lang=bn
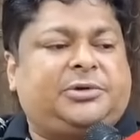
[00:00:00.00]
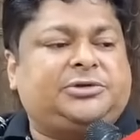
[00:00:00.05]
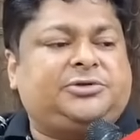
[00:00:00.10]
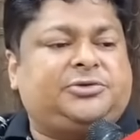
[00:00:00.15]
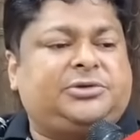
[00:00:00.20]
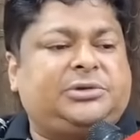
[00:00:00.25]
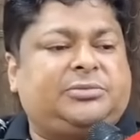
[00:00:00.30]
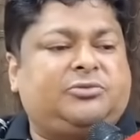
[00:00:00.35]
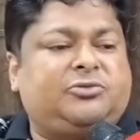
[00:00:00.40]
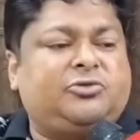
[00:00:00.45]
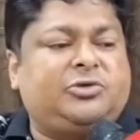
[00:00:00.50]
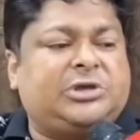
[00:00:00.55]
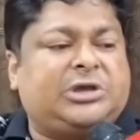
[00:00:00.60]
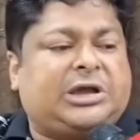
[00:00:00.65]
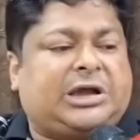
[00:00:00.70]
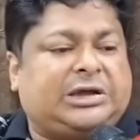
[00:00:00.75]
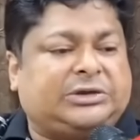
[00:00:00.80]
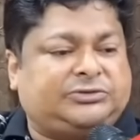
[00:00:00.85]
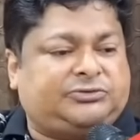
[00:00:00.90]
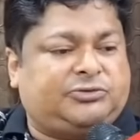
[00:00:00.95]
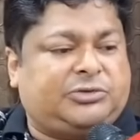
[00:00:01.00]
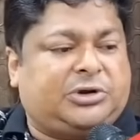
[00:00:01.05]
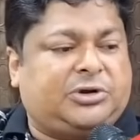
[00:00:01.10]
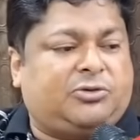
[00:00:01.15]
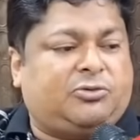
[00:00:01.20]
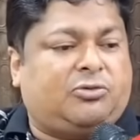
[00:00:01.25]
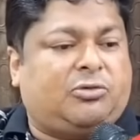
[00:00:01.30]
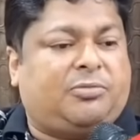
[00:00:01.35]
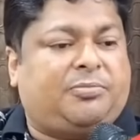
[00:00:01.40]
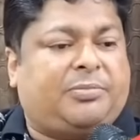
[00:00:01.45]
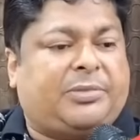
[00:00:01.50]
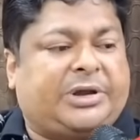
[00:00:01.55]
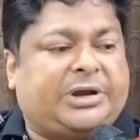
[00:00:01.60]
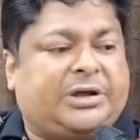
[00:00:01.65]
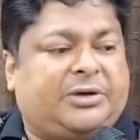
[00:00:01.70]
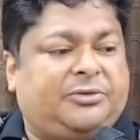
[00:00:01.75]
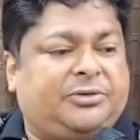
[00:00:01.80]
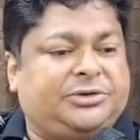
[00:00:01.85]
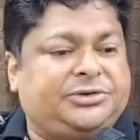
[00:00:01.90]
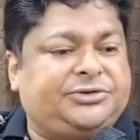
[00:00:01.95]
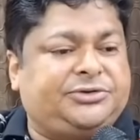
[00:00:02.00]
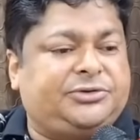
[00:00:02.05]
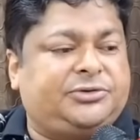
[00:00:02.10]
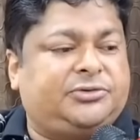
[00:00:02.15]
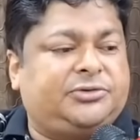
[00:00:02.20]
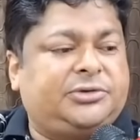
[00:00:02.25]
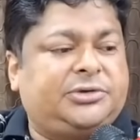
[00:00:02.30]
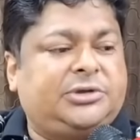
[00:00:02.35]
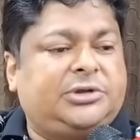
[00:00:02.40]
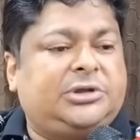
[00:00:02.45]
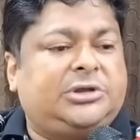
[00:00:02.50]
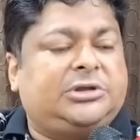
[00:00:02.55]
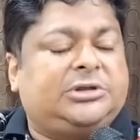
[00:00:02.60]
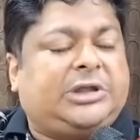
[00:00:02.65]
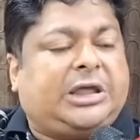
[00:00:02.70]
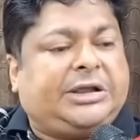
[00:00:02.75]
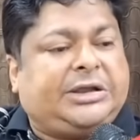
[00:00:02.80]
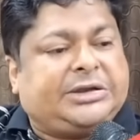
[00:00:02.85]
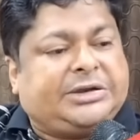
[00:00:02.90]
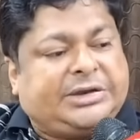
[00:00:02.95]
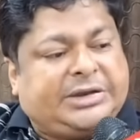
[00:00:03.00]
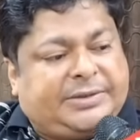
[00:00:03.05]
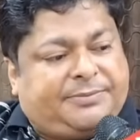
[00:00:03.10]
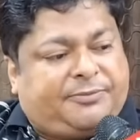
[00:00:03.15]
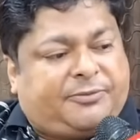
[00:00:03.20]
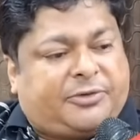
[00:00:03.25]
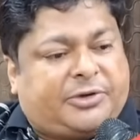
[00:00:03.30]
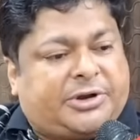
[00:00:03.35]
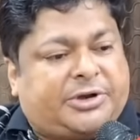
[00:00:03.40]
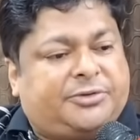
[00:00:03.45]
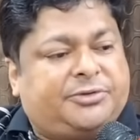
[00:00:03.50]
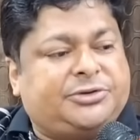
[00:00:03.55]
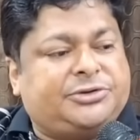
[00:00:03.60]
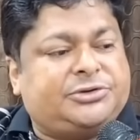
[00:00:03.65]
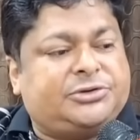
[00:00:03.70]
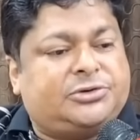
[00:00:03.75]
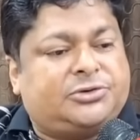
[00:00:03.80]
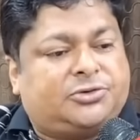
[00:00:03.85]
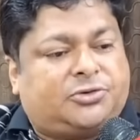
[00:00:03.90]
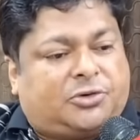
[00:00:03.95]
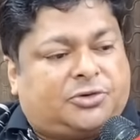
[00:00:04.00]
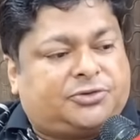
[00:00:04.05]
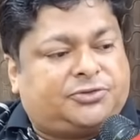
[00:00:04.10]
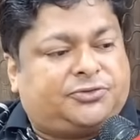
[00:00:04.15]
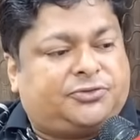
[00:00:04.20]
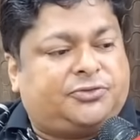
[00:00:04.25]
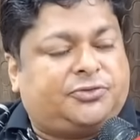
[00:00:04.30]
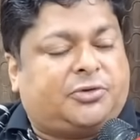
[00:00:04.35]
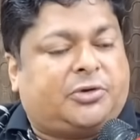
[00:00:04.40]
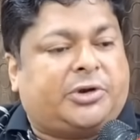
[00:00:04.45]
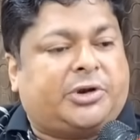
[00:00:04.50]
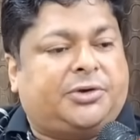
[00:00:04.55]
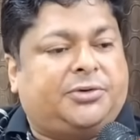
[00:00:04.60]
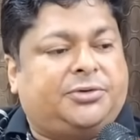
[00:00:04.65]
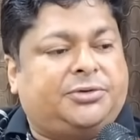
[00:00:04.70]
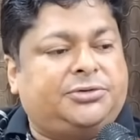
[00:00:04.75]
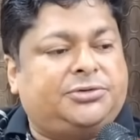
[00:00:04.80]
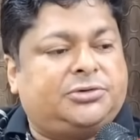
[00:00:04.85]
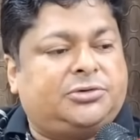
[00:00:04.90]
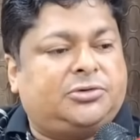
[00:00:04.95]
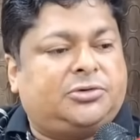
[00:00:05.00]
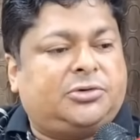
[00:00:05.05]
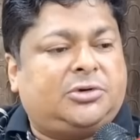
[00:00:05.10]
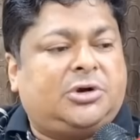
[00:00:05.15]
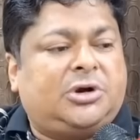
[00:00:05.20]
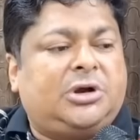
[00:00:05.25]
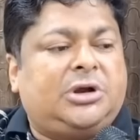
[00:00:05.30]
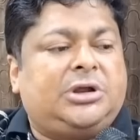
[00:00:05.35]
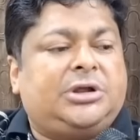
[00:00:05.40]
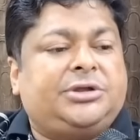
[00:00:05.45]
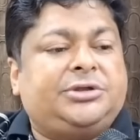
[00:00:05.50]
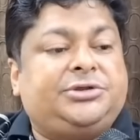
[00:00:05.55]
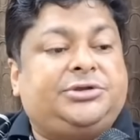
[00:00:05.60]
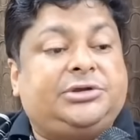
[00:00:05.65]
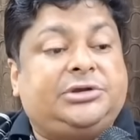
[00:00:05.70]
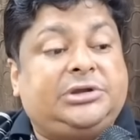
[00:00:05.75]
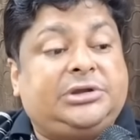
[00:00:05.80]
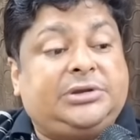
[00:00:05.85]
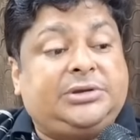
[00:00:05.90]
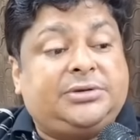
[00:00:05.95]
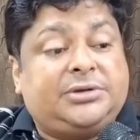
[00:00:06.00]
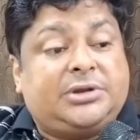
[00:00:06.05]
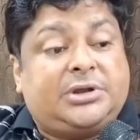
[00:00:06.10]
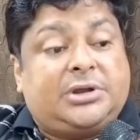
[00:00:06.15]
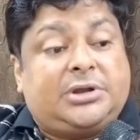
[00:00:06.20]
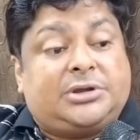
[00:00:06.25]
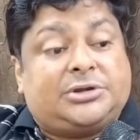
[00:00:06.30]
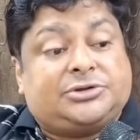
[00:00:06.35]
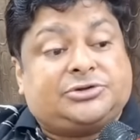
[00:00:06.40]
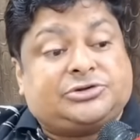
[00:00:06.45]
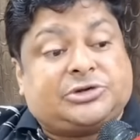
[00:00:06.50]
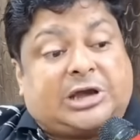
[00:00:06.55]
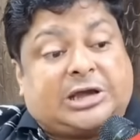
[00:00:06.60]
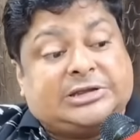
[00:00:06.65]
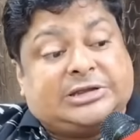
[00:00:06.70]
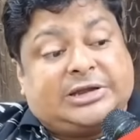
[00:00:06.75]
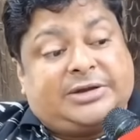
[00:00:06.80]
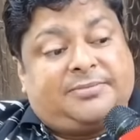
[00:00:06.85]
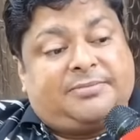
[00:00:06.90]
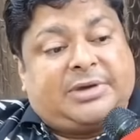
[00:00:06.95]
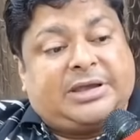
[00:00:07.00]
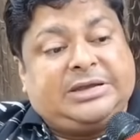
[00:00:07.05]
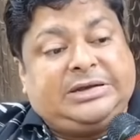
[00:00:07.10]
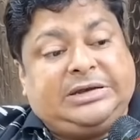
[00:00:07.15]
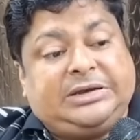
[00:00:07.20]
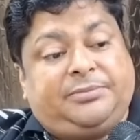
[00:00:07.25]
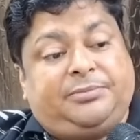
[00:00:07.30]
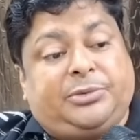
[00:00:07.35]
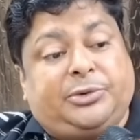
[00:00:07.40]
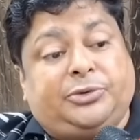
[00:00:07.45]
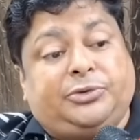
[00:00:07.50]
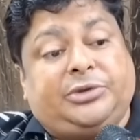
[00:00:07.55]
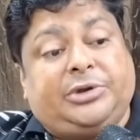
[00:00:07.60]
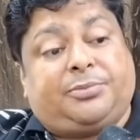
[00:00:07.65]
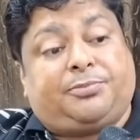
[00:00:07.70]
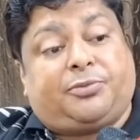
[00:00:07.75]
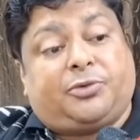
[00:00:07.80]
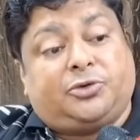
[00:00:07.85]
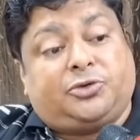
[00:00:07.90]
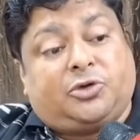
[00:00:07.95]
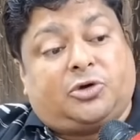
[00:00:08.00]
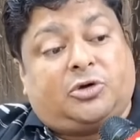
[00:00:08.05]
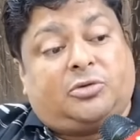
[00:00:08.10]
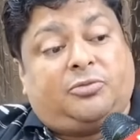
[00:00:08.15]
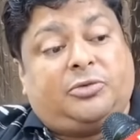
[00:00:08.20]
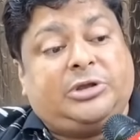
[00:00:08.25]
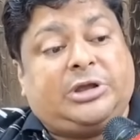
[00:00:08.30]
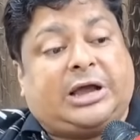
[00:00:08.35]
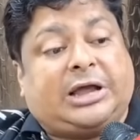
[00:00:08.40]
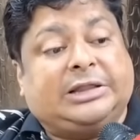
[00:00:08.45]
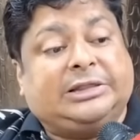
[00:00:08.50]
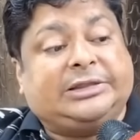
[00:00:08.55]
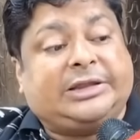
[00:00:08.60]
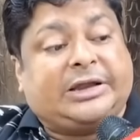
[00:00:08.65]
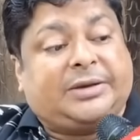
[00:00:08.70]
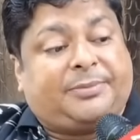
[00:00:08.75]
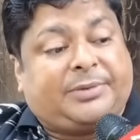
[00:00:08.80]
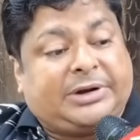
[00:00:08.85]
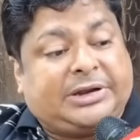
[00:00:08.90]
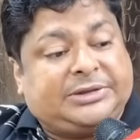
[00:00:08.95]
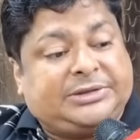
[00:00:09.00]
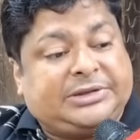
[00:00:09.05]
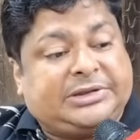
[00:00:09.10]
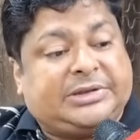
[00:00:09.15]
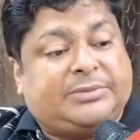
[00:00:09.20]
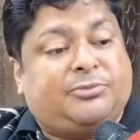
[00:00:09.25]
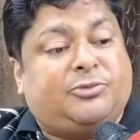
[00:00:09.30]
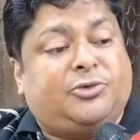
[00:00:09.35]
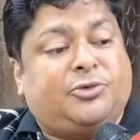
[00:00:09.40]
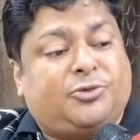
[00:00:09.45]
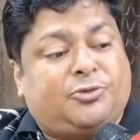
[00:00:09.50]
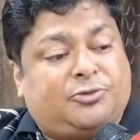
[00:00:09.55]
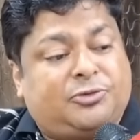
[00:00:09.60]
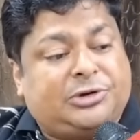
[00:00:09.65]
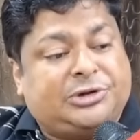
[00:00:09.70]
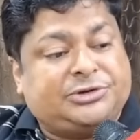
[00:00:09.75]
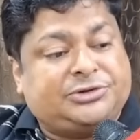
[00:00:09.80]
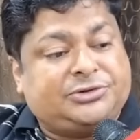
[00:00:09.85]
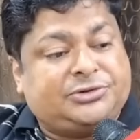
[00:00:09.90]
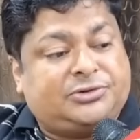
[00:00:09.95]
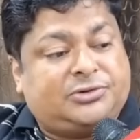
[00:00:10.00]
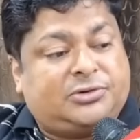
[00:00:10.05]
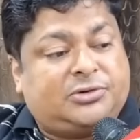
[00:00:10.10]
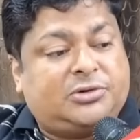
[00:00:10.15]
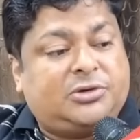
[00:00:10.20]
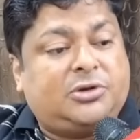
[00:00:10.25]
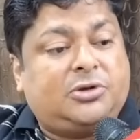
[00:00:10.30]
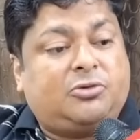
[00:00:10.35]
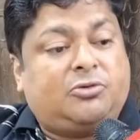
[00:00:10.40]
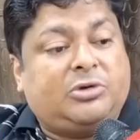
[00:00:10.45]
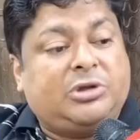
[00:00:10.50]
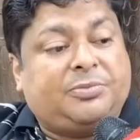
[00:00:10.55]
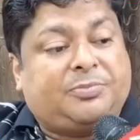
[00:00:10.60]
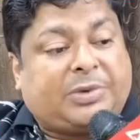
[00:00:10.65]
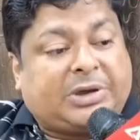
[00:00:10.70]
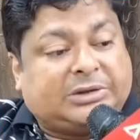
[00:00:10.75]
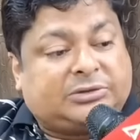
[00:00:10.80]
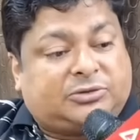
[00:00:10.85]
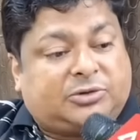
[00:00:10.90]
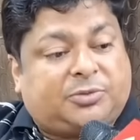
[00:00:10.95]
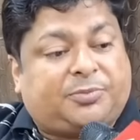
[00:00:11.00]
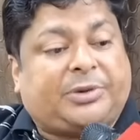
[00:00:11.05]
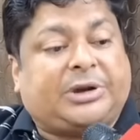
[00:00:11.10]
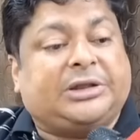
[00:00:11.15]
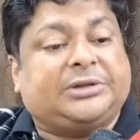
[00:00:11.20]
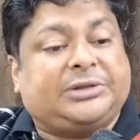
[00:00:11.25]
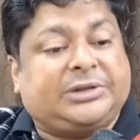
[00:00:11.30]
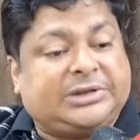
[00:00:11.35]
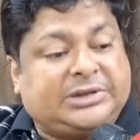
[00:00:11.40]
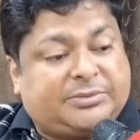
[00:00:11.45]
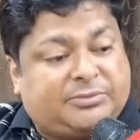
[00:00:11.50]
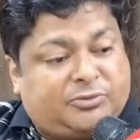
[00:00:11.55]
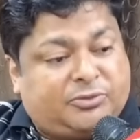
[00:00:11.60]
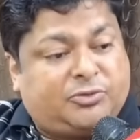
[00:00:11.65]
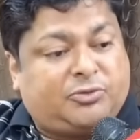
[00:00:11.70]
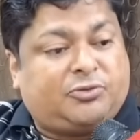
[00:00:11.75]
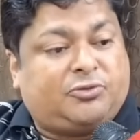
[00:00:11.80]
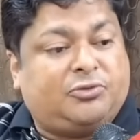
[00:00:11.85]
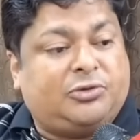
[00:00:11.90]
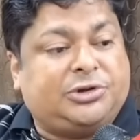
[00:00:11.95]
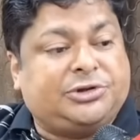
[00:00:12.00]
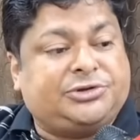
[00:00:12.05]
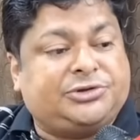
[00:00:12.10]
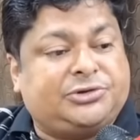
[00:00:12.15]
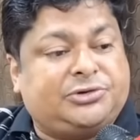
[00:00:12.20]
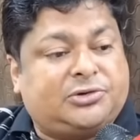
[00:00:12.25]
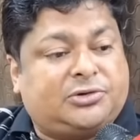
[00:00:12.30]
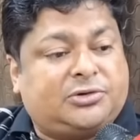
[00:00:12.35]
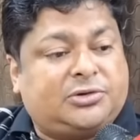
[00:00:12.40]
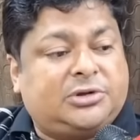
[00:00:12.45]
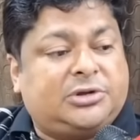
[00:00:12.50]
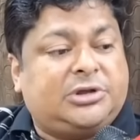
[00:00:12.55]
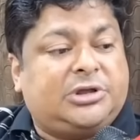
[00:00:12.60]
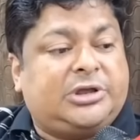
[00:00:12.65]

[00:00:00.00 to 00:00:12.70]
নির্বাচনে মুখে হাসু আর কোপ মারা হয়েছিল তাকে রেপ করা হয়েছিল ধর্ষণ করা হয়েছিল যিনি সাজান বাহিনীর বিরুদ্ধে প্রথম ওই হালদারপাড়া থেকে মুখ খুলেছিল ওই পাত্রপাড়া থেকে মুখ খুলেছিল